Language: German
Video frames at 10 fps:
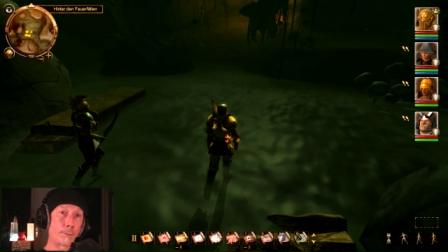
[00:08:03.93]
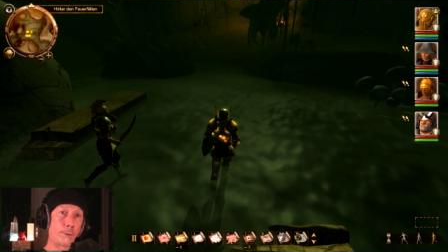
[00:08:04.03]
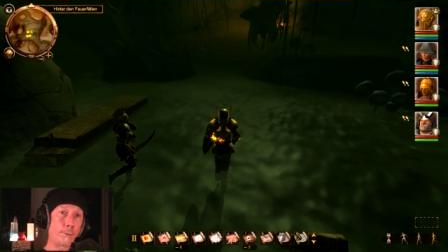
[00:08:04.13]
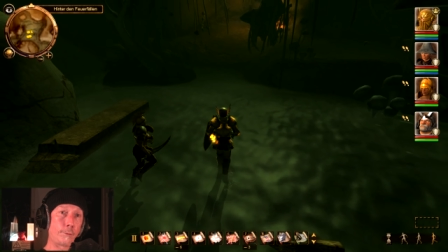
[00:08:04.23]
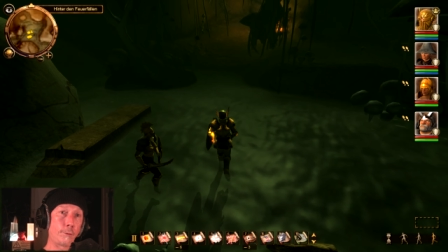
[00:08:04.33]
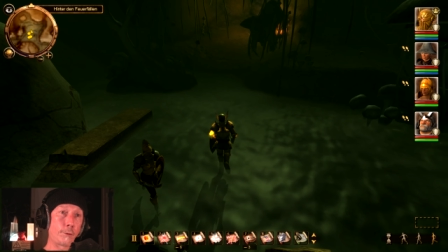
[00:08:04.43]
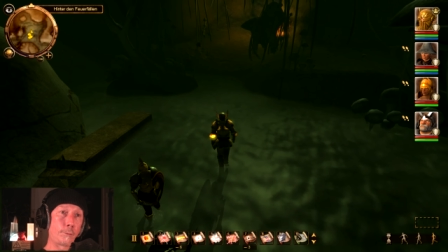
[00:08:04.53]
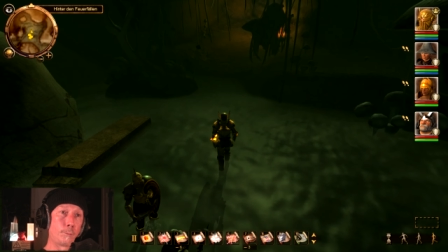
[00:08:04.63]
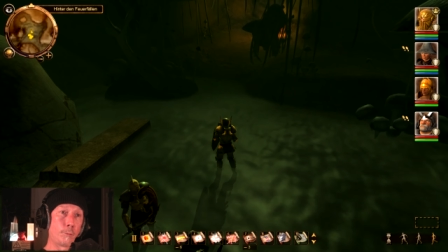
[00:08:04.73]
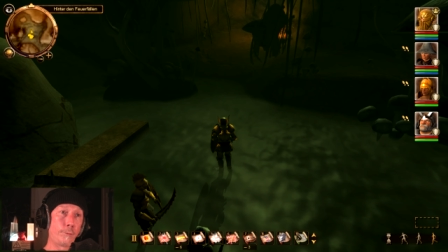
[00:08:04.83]
Es ist
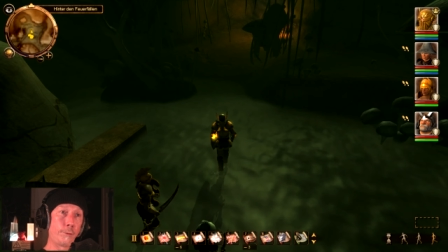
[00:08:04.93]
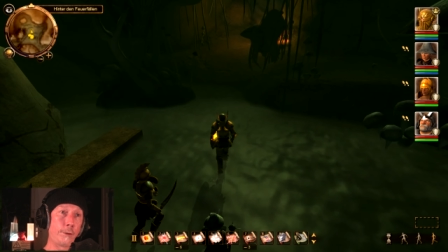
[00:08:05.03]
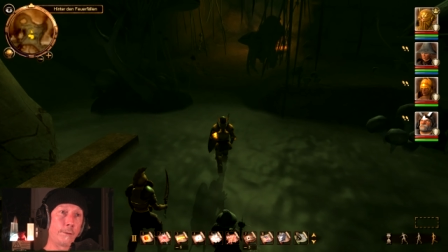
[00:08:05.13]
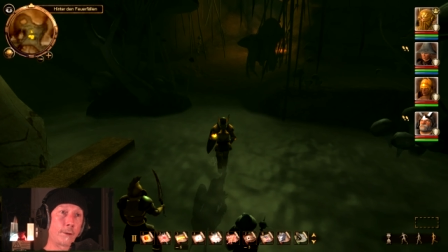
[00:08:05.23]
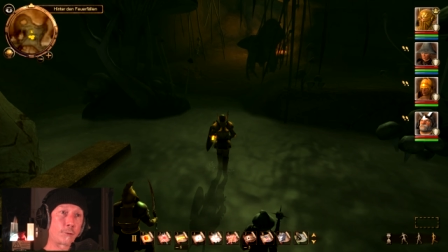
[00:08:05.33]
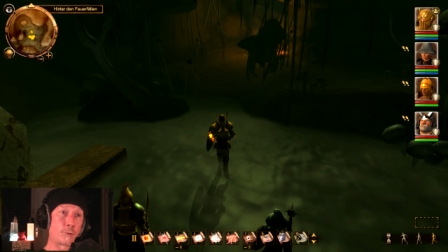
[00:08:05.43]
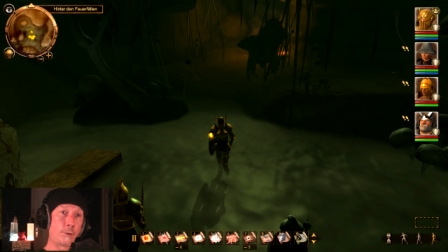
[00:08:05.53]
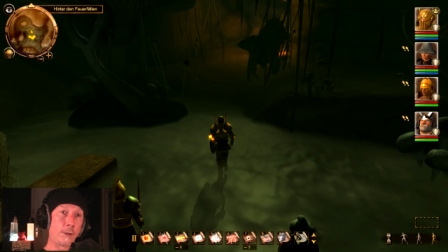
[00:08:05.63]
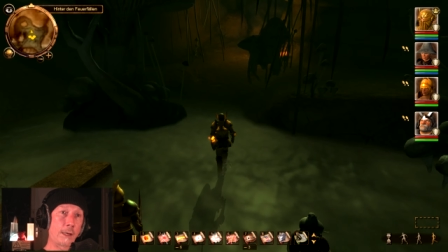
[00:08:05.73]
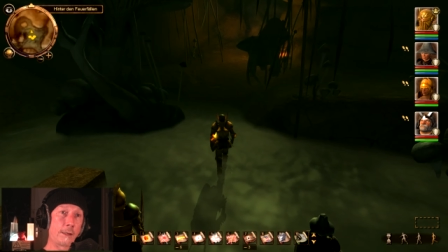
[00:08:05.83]
recht muffig, hier war
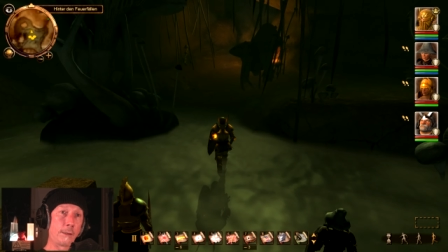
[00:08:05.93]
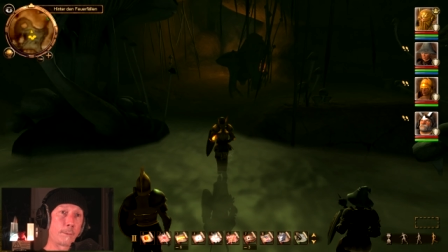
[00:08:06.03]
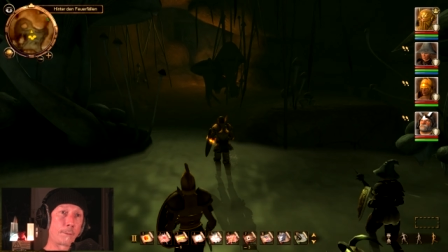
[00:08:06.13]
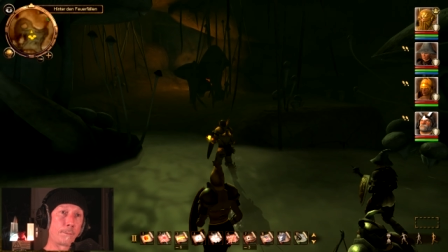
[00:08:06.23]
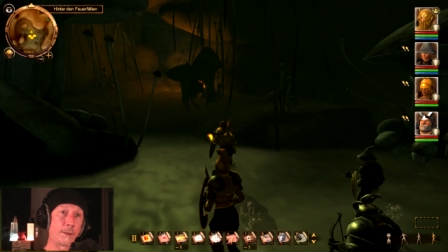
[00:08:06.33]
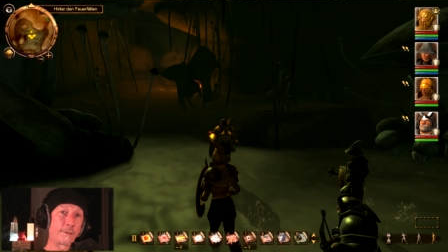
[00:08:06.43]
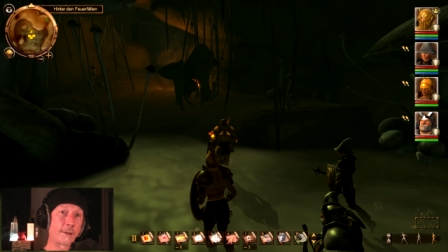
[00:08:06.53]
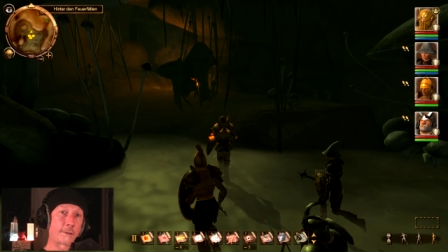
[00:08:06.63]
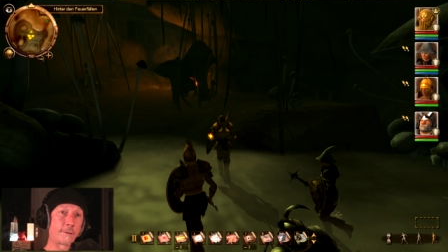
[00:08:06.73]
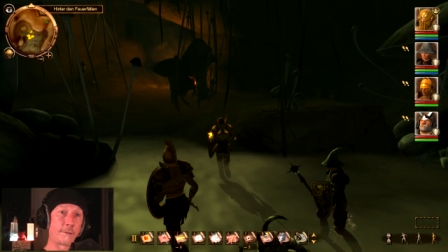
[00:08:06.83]
schon lange niemand mehr,
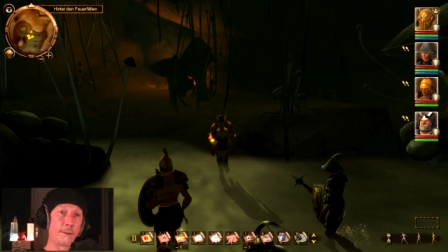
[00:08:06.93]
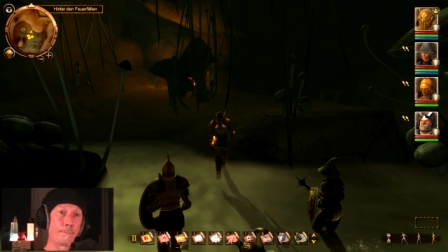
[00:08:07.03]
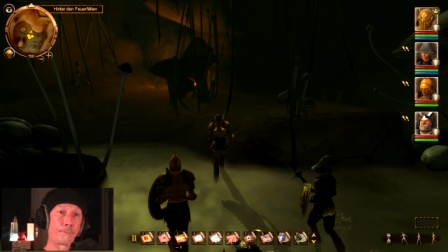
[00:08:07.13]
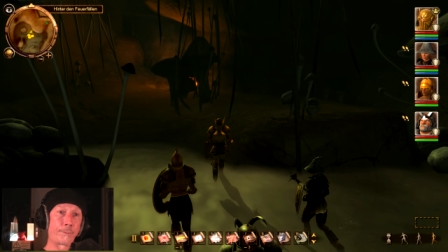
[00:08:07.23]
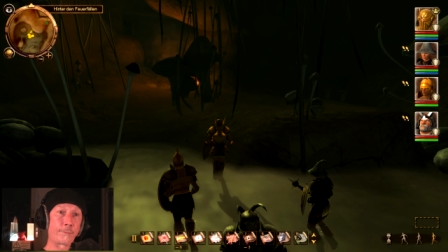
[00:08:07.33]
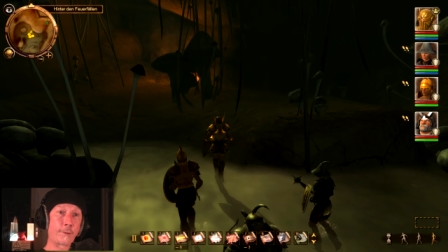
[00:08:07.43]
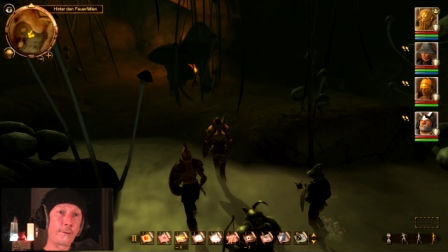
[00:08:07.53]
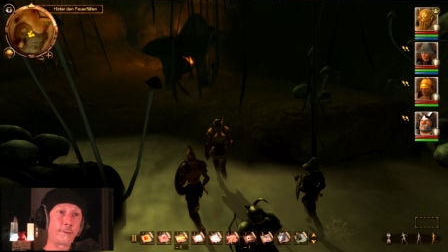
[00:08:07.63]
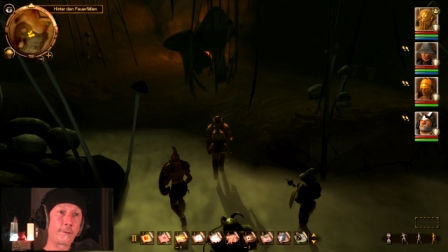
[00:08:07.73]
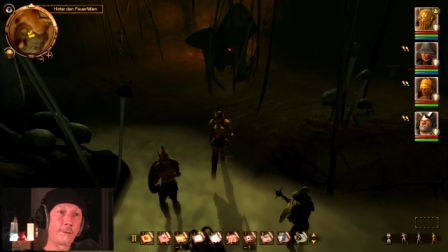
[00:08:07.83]
sagt sie.
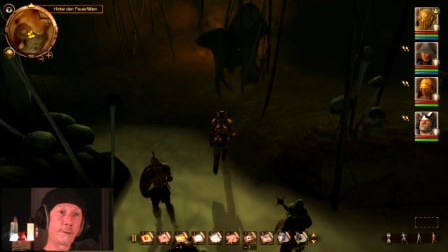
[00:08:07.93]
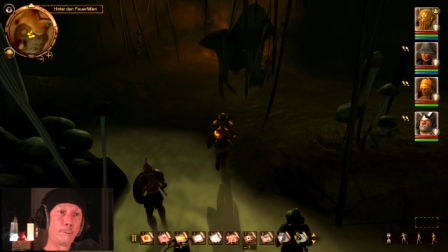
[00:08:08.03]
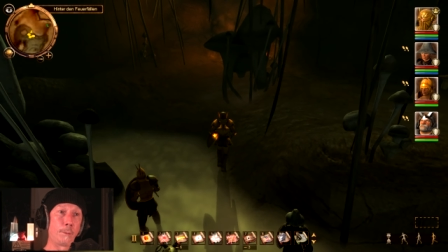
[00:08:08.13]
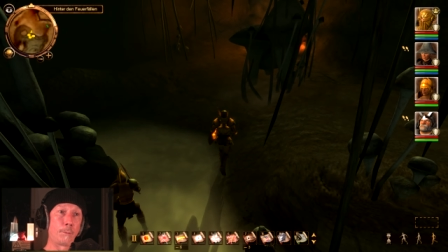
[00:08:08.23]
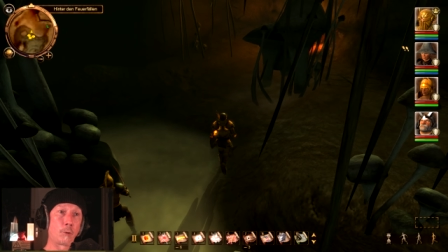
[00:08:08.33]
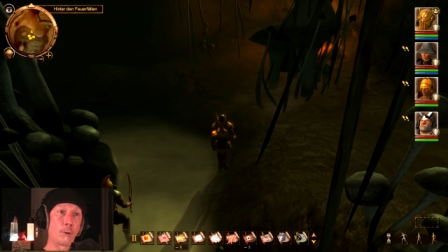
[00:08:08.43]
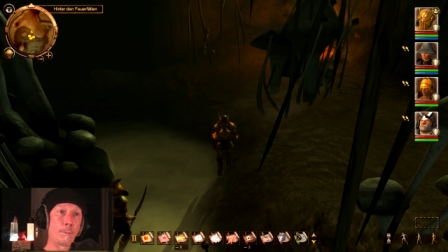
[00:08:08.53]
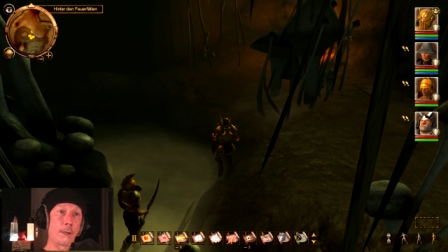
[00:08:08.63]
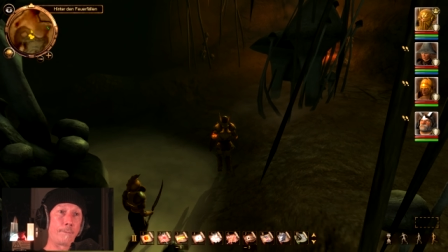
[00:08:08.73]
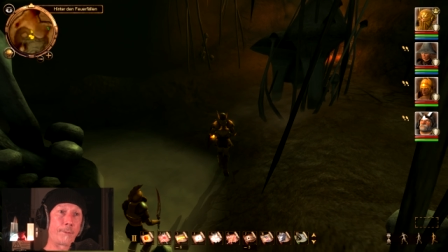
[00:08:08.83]
Falls ihr es nicht
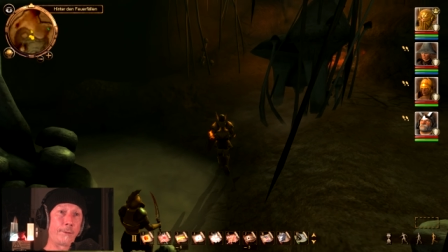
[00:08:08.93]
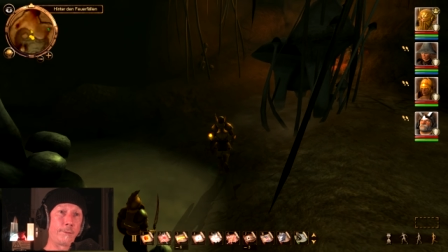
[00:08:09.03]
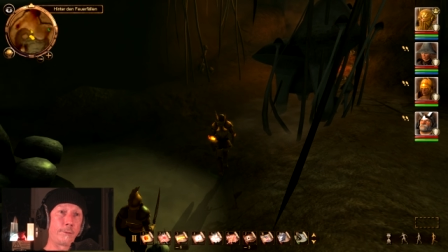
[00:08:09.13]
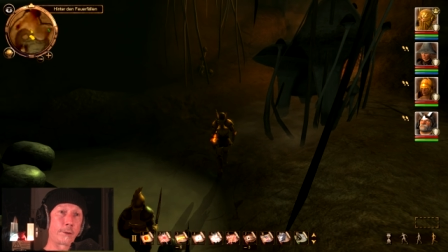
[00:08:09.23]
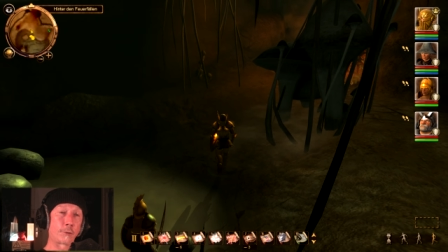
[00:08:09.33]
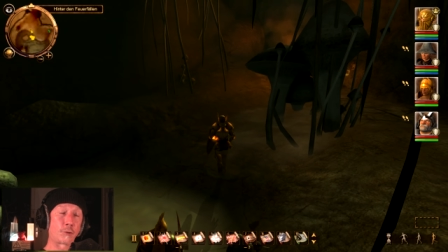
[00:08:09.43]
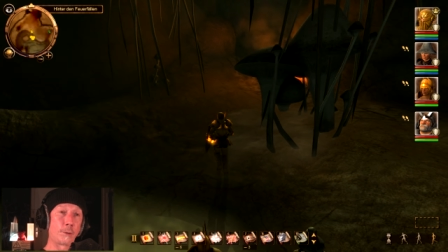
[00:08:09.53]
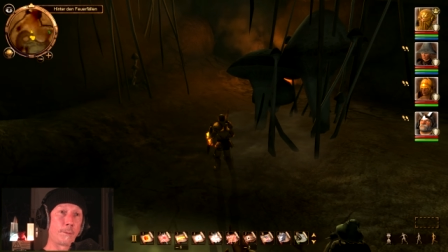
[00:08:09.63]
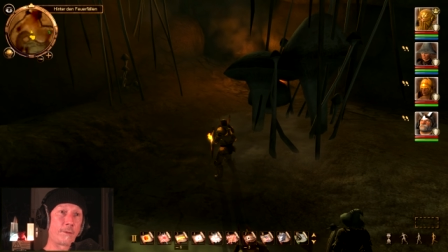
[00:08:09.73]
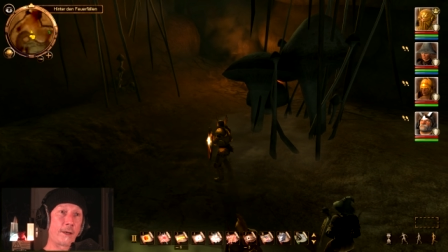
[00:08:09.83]
mitbekommen habt, denn ihre
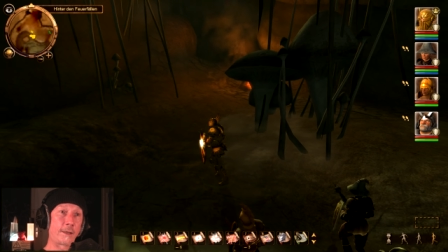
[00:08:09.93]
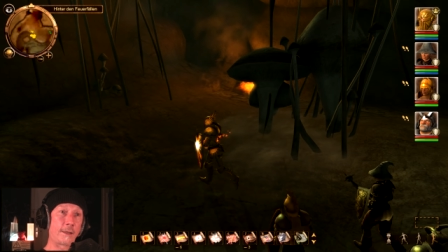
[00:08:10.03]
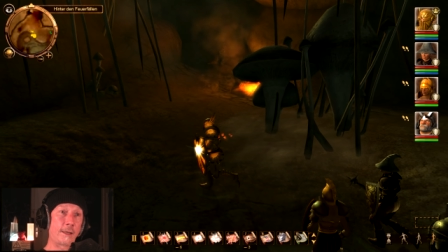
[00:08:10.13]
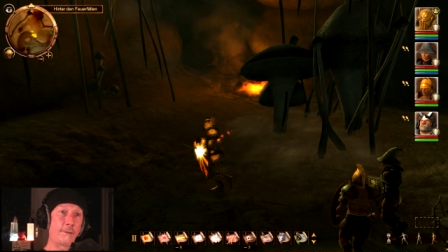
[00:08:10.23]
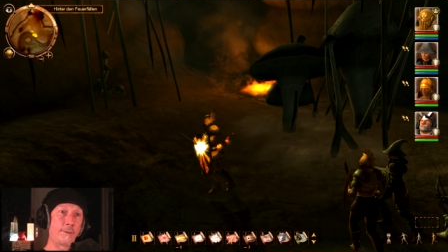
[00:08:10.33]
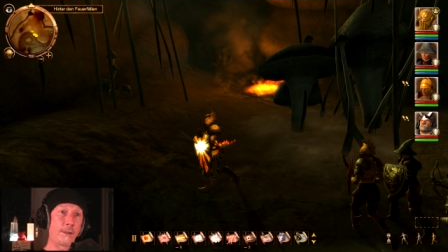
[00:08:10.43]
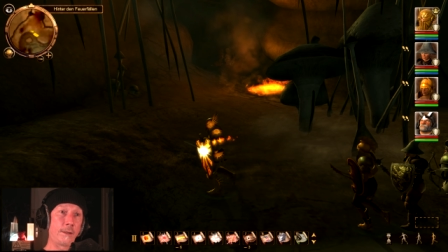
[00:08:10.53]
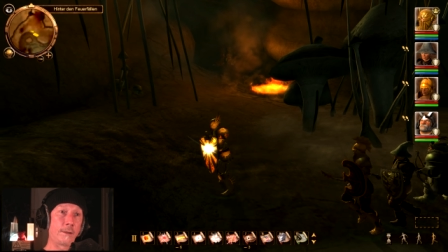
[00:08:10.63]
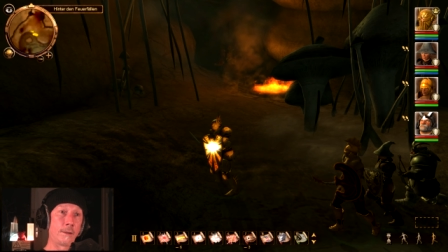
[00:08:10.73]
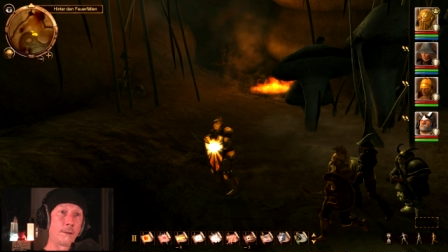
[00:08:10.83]
Stimme war ein klein
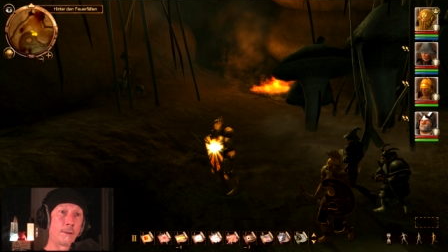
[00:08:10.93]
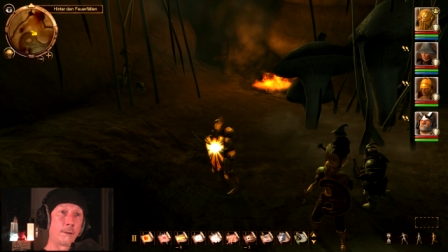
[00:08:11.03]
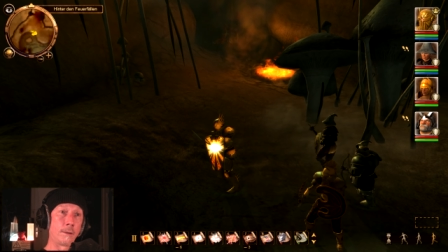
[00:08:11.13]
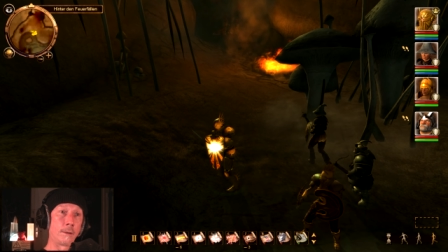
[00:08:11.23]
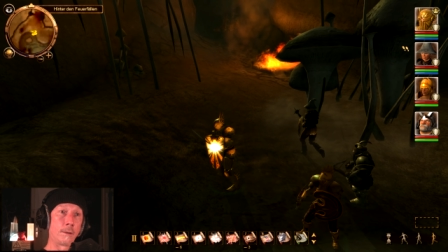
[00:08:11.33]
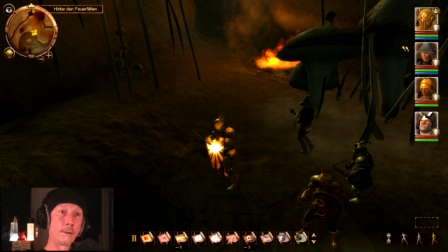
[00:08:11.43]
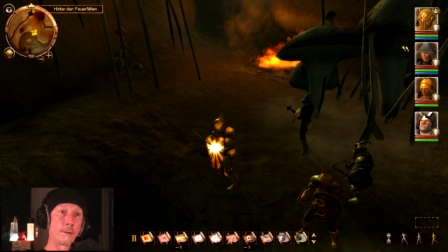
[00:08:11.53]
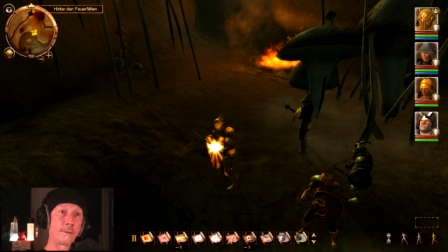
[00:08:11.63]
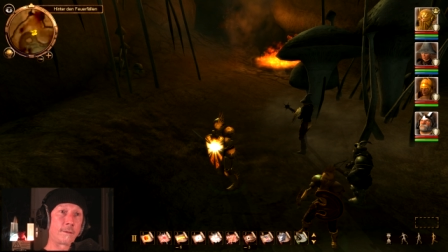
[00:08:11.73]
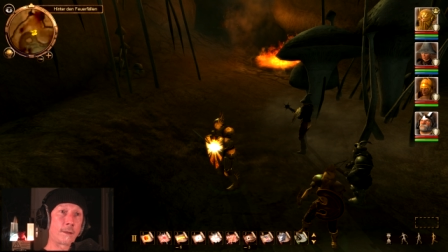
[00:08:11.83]
wenig
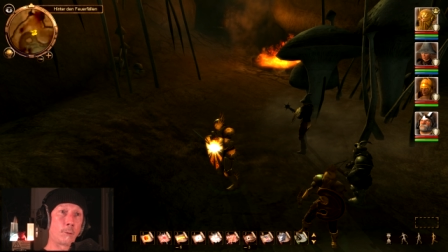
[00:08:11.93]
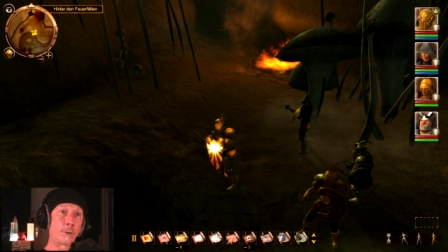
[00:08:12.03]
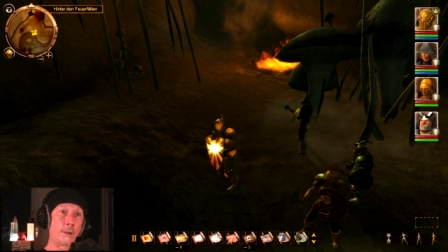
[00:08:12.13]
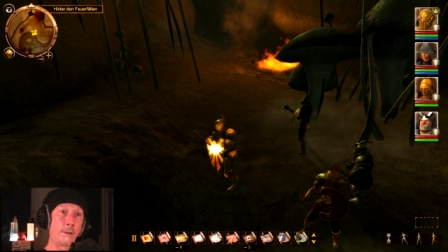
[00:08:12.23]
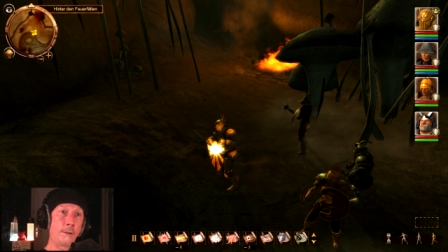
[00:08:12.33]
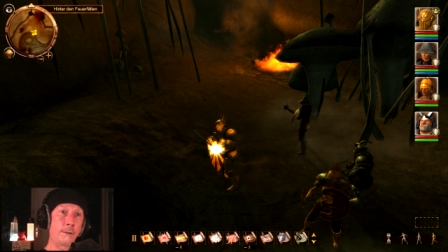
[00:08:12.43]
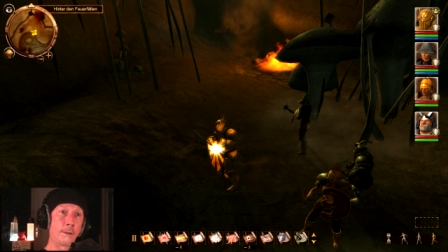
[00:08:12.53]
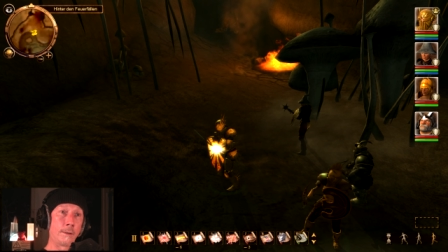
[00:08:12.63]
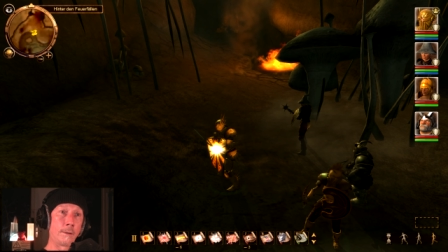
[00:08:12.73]
zauderlich.